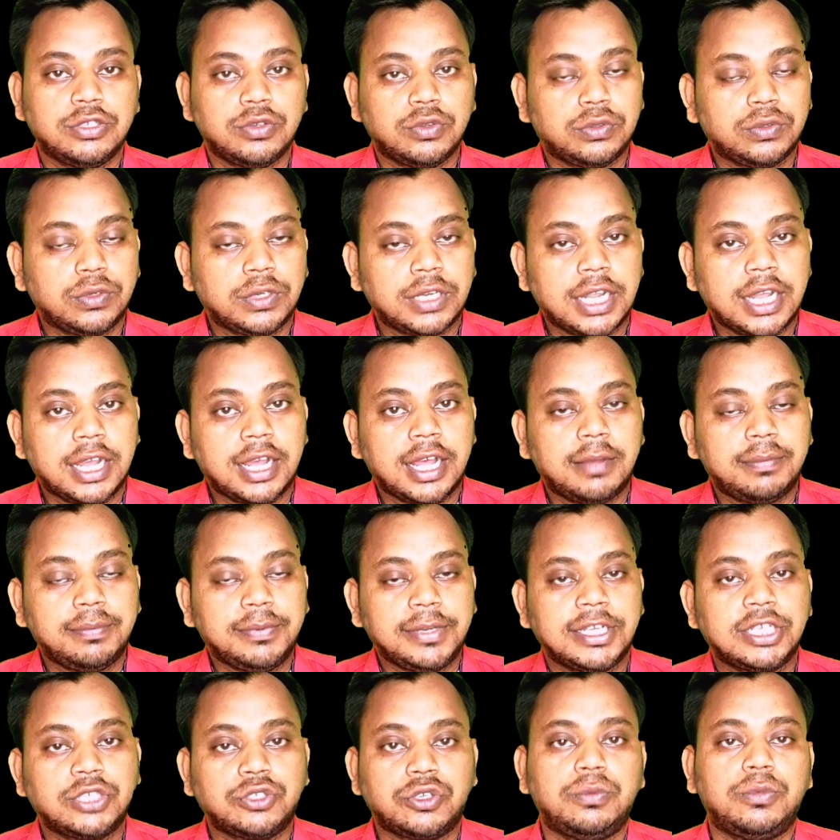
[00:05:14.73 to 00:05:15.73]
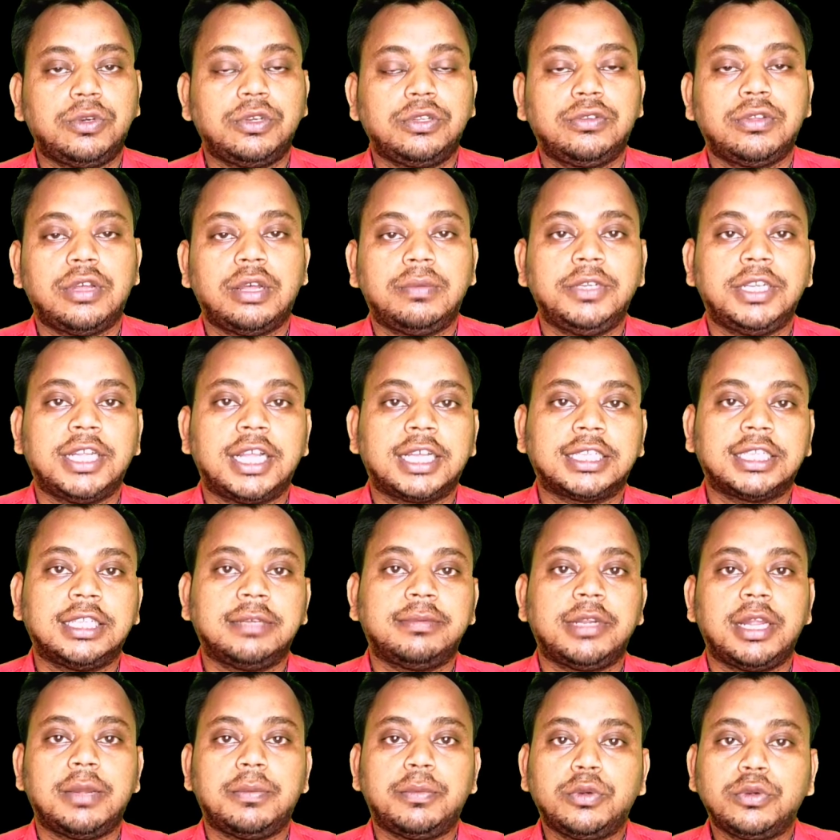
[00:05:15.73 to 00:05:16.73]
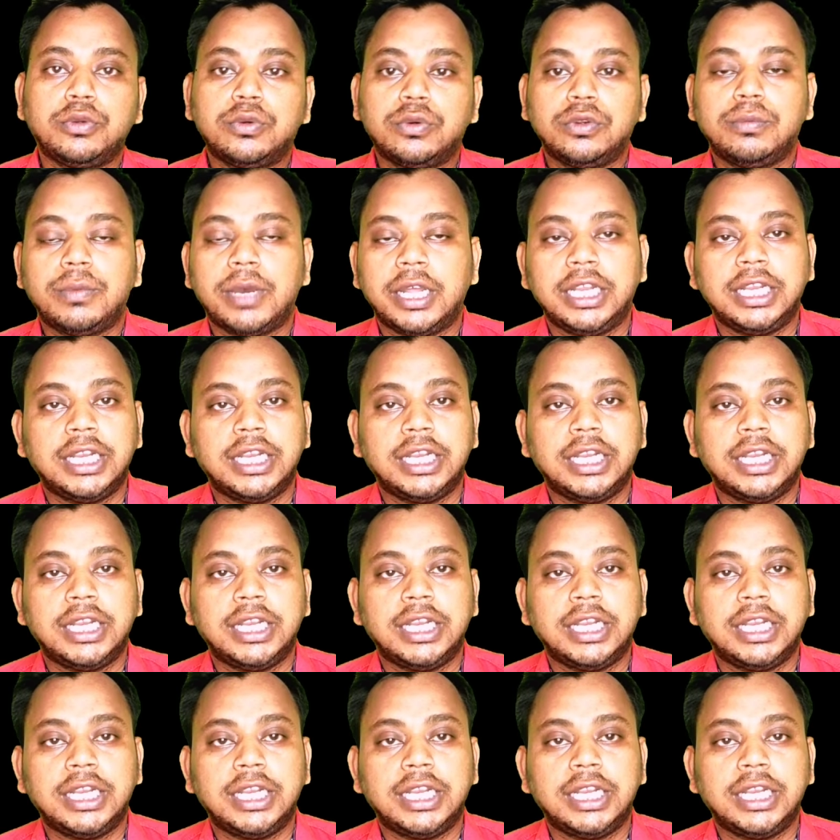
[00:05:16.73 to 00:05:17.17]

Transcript: যতটা আপনার সমর্থ আপনি রাখতে পারেন এমন কোনো